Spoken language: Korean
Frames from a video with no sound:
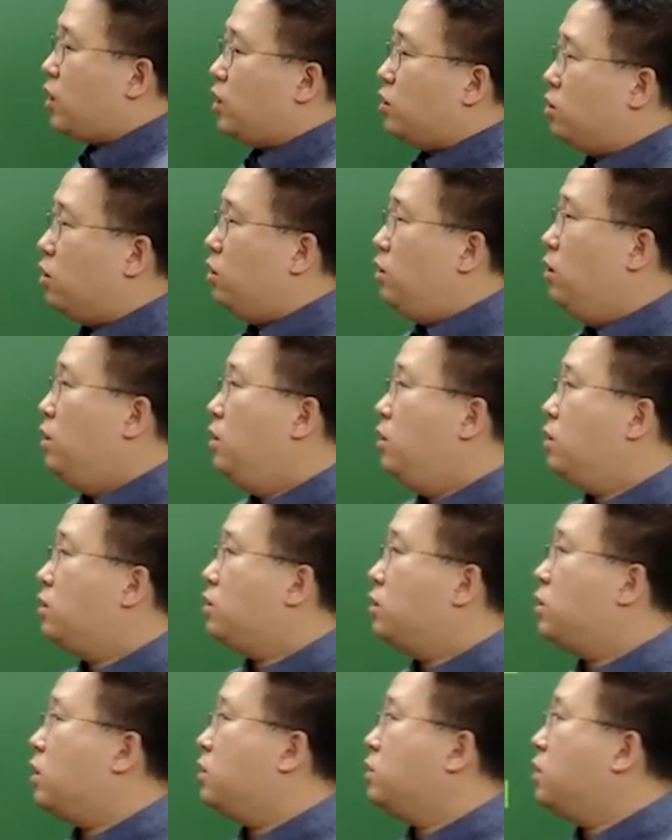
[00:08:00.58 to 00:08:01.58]
따라서
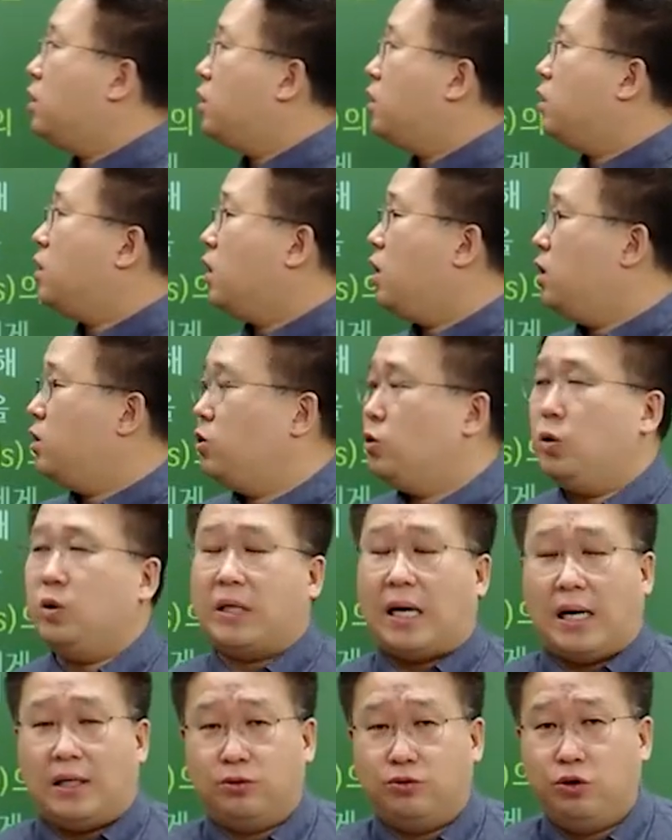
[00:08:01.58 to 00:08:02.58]
크게 세 가지로
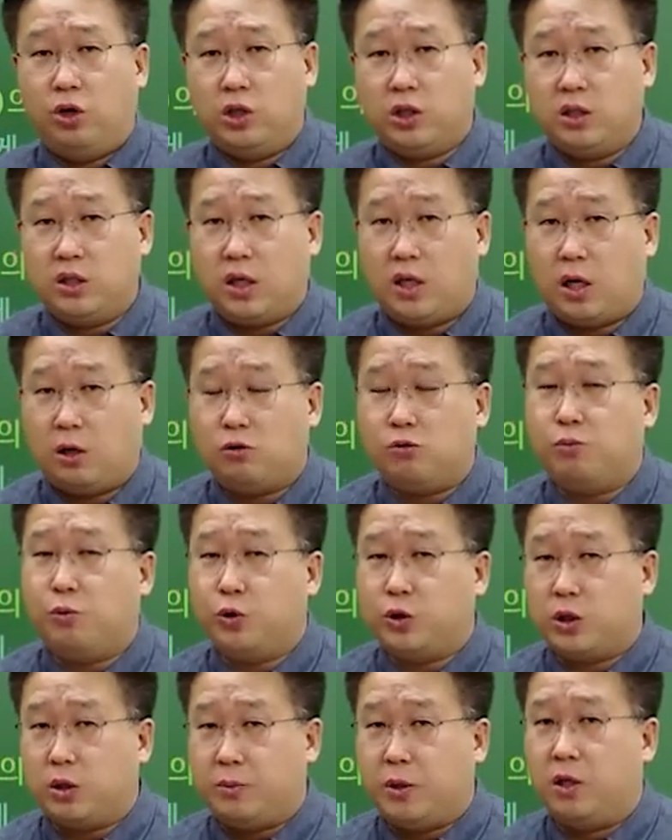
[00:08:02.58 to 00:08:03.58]
나누어진다라고
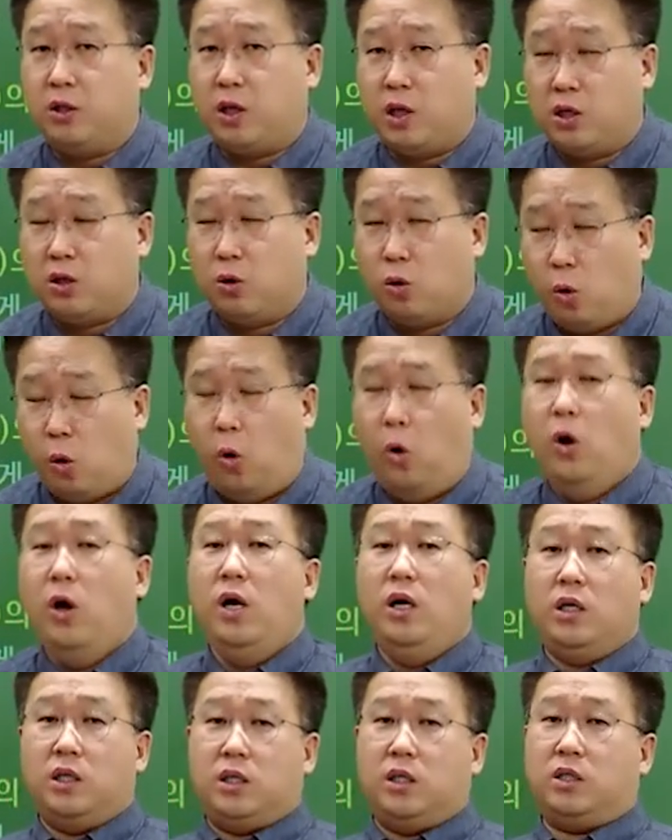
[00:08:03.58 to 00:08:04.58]
보시면 되는 거고
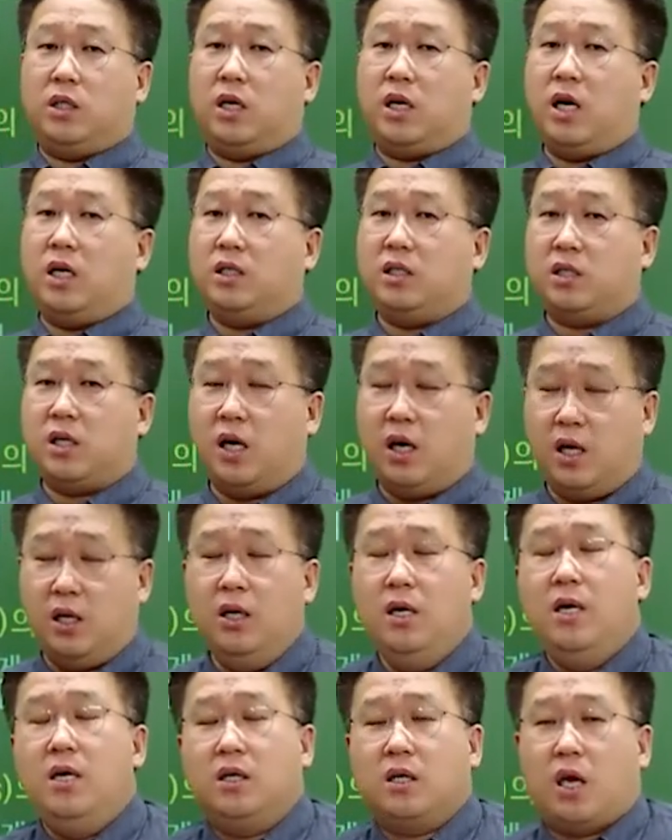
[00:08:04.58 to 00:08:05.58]
그 세
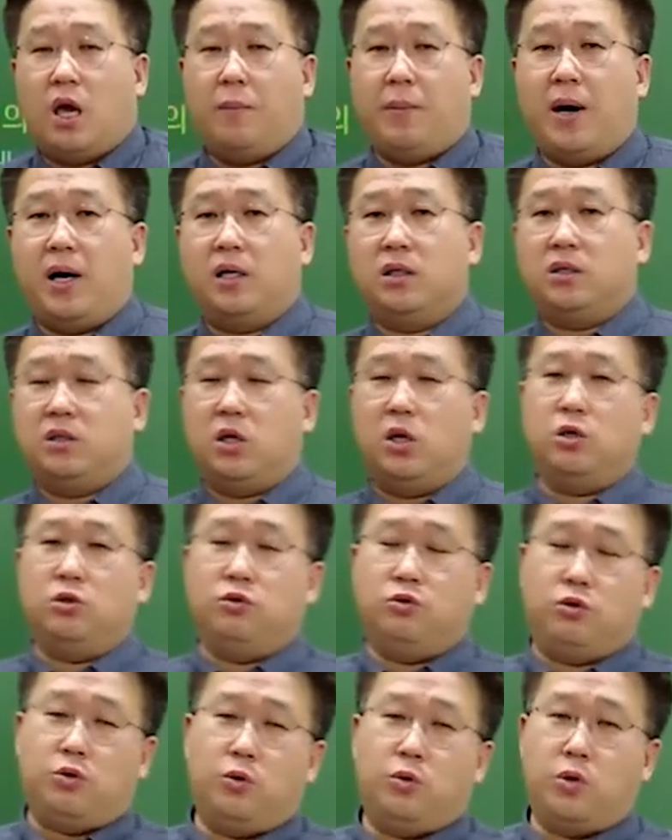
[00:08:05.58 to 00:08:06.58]
가지가 개방적
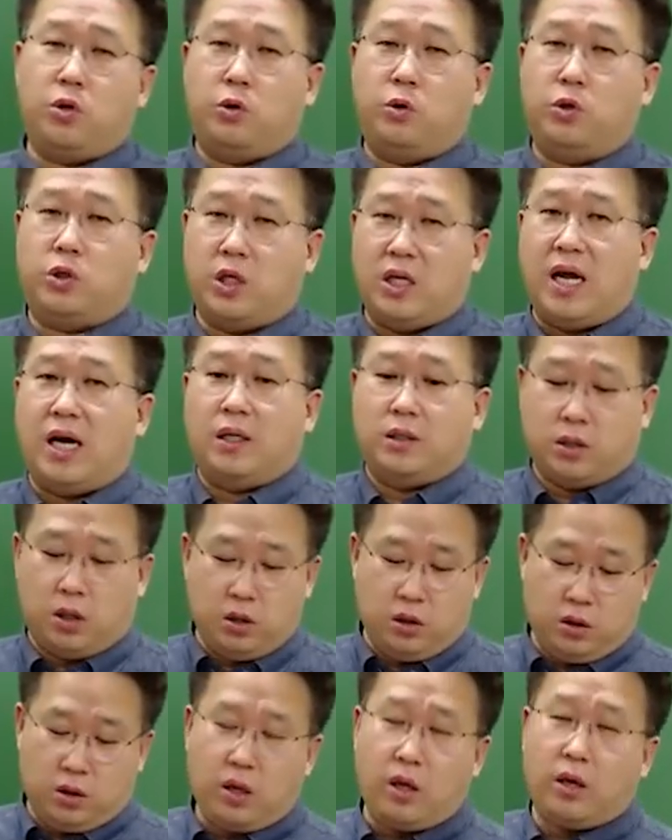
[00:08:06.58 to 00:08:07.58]
유통경로 전략,
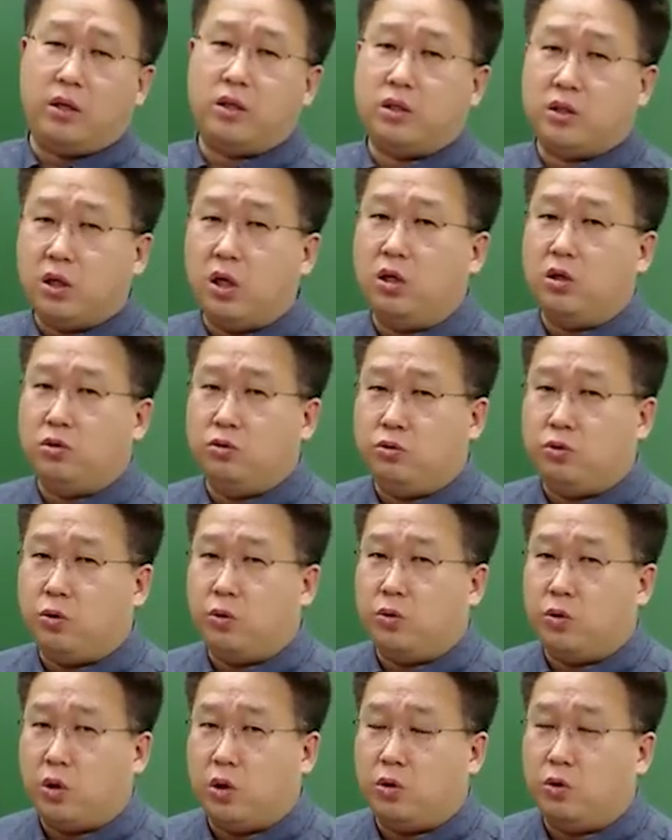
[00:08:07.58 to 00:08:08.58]
선택적
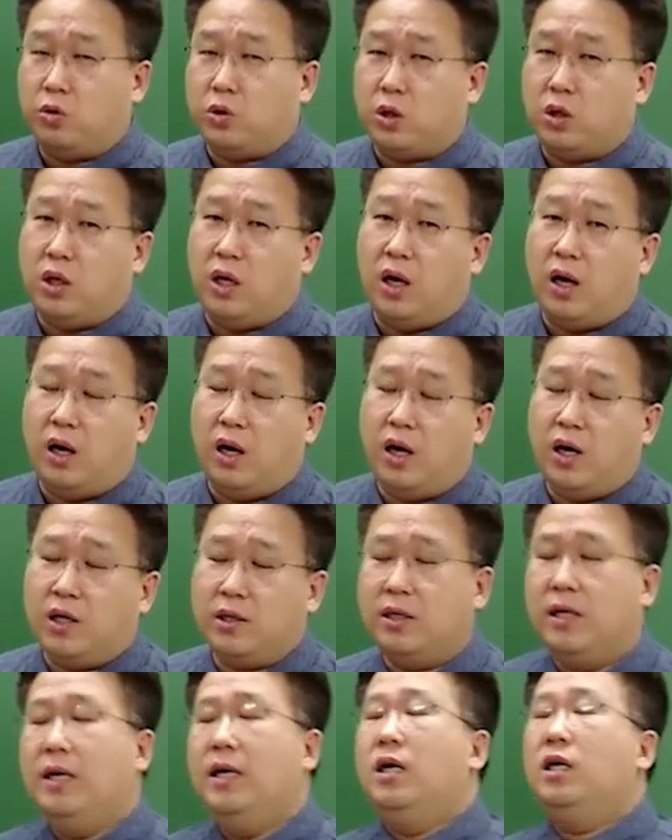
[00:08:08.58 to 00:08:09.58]
유통경로
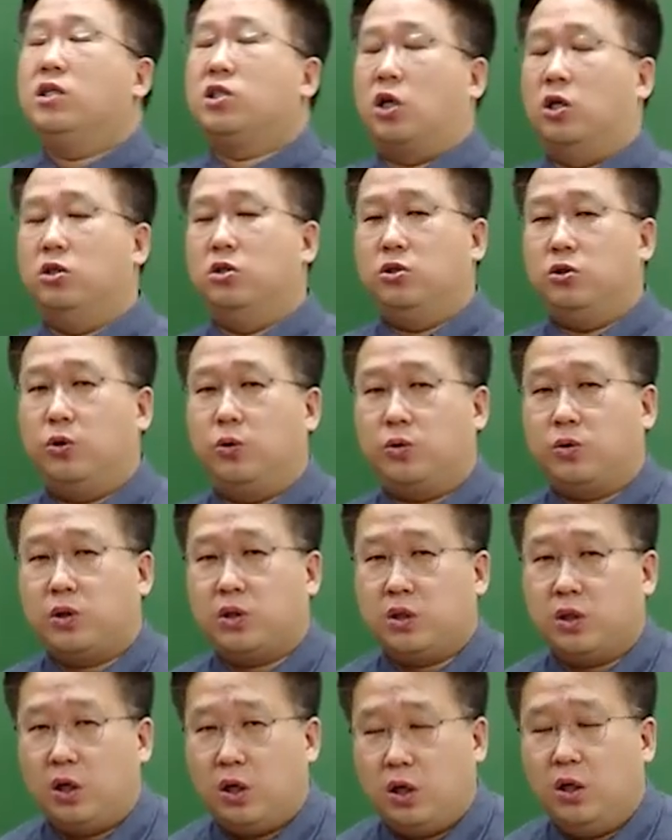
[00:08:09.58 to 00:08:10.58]
전략,
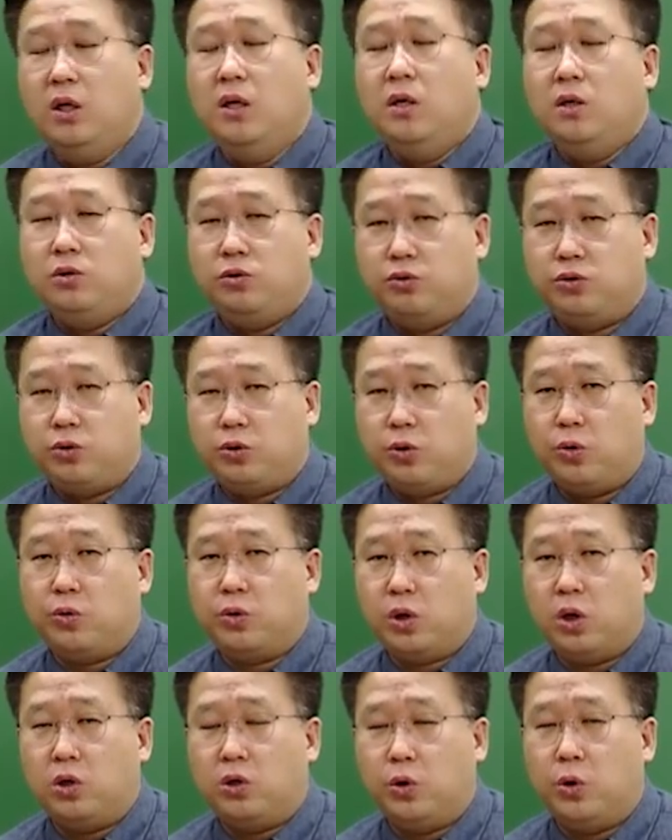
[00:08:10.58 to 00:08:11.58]
전속적
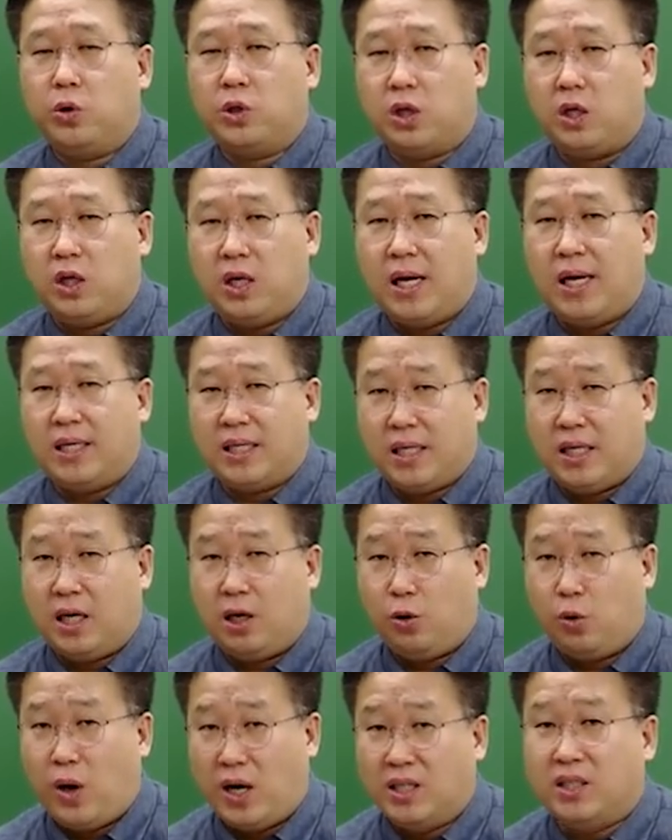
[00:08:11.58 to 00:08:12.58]
유통경로
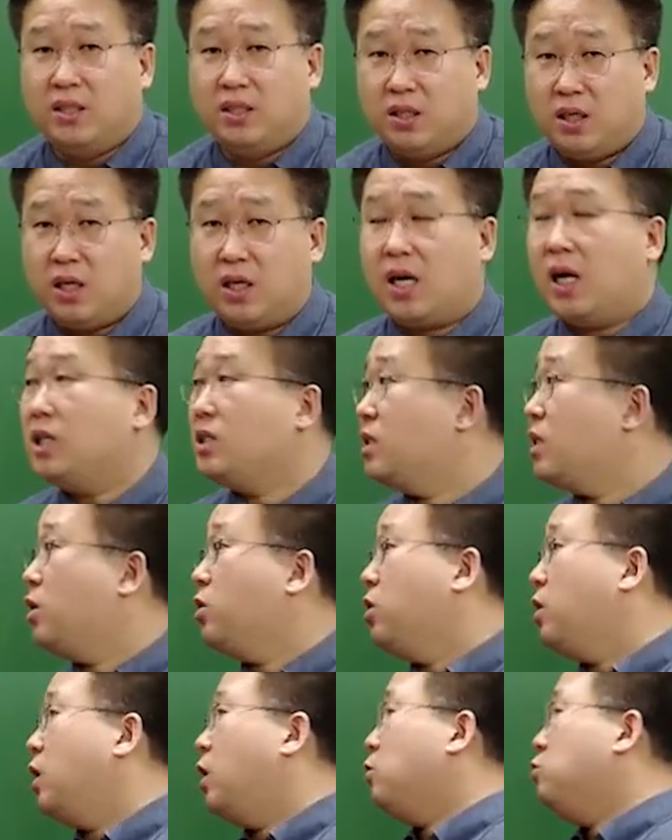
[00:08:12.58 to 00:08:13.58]
전략이라고 하는 세 가지가
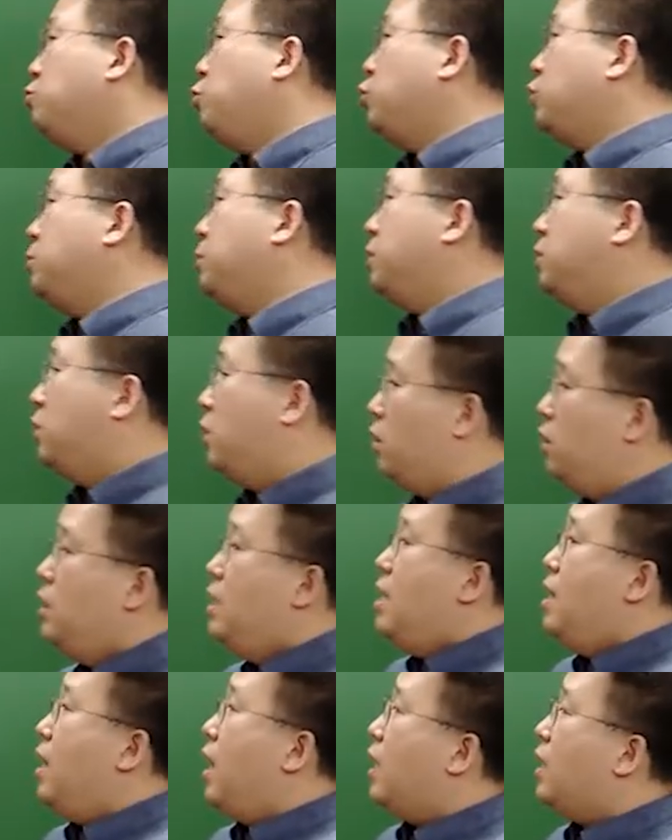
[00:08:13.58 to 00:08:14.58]
된다라고 보시면서
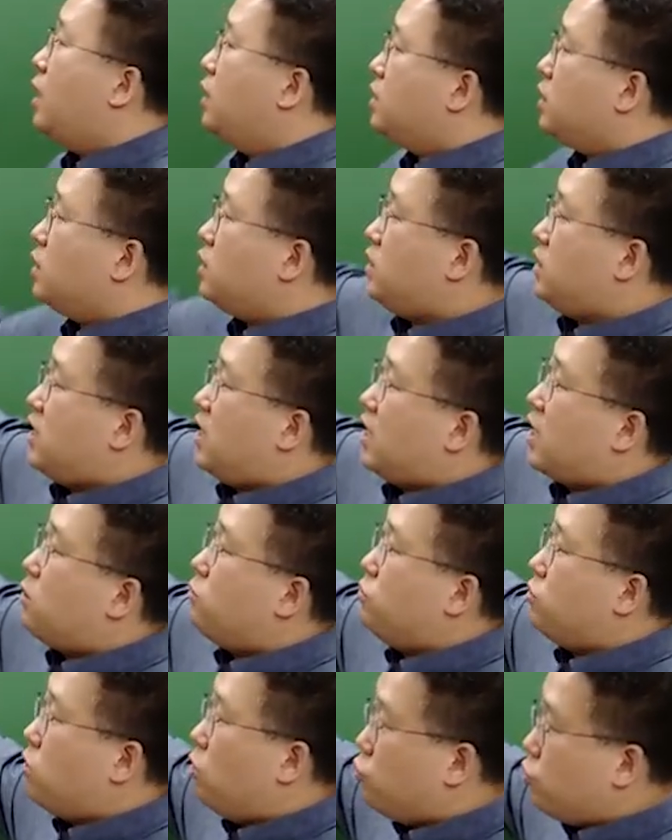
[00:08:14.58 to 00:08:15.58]
하나씩 하나씩
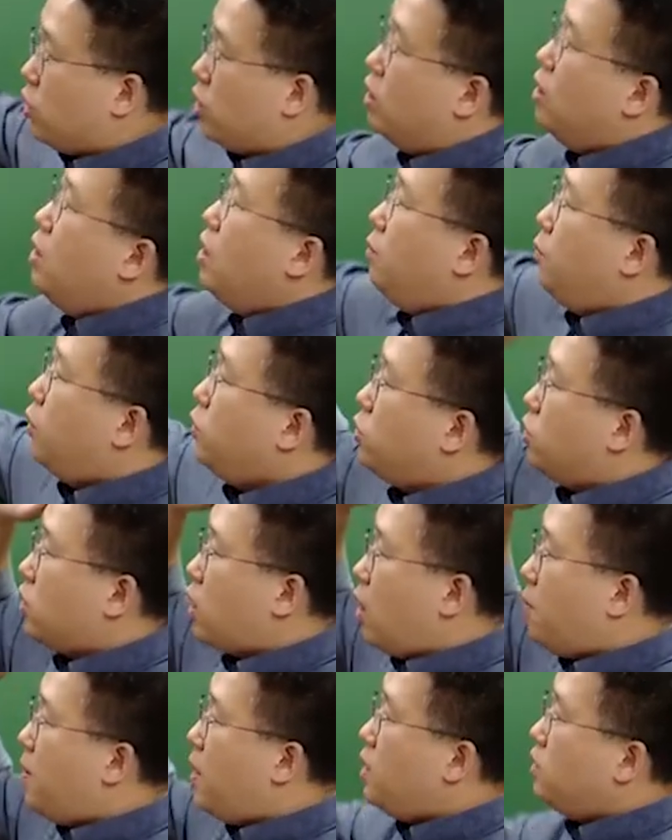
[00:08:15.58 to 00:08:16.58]
이야기하고 있는 거고요. 먼저
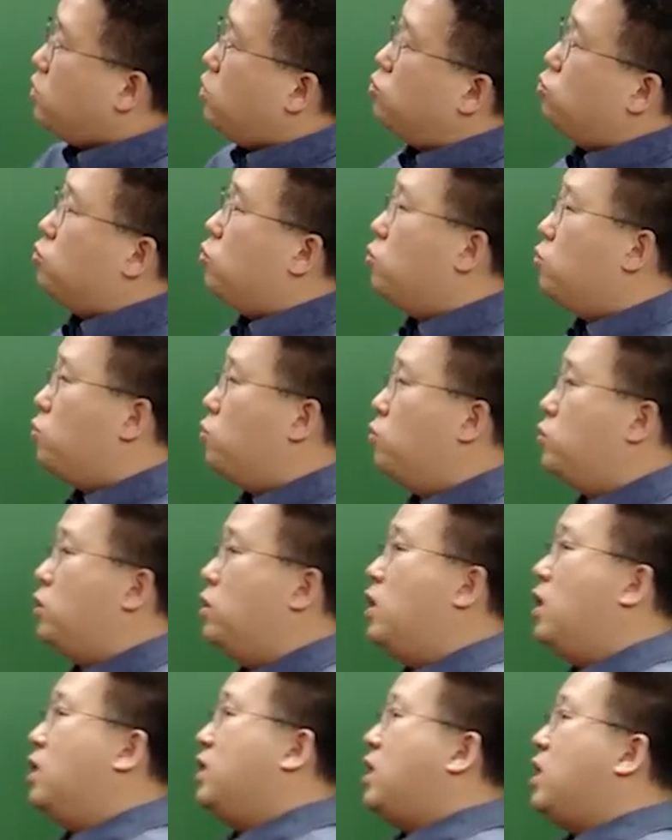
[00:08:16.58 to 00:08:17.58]
개방적 유통경로
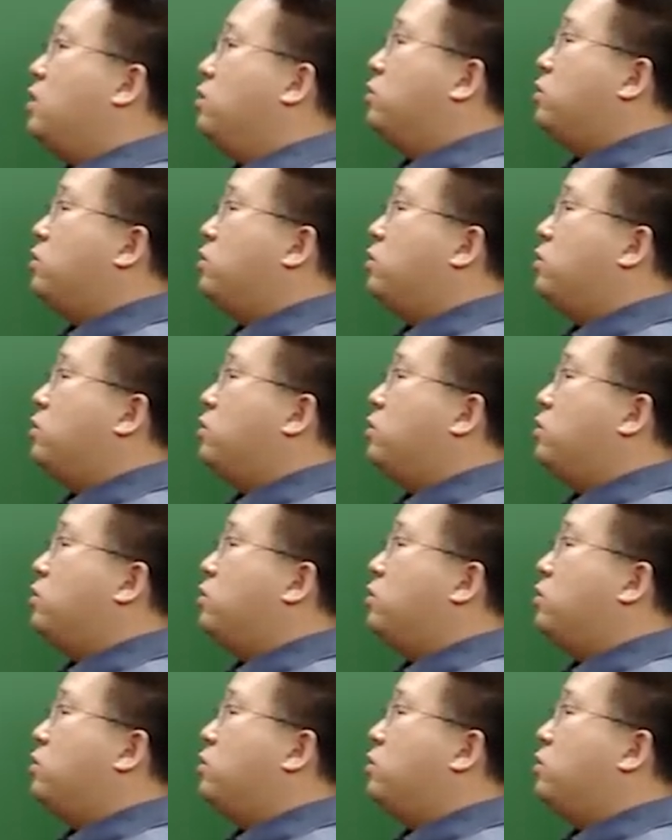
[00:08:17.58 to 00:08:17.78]
전략이라는